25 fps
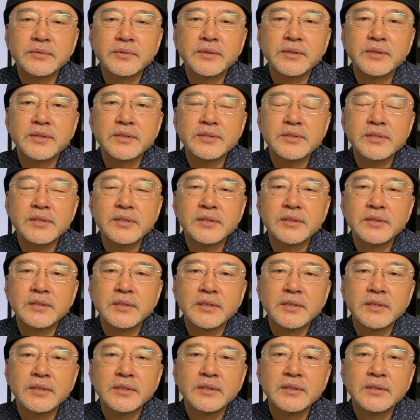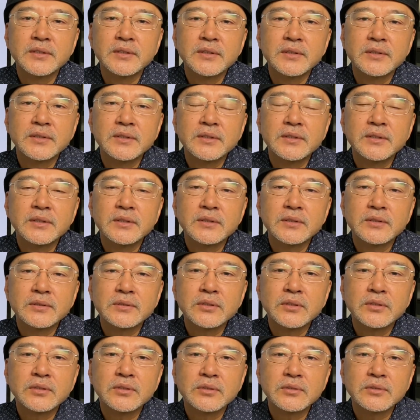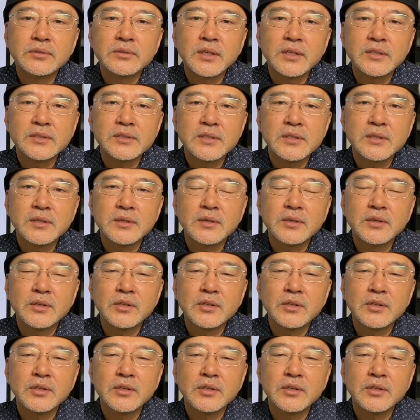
그래서 어, 저는 사실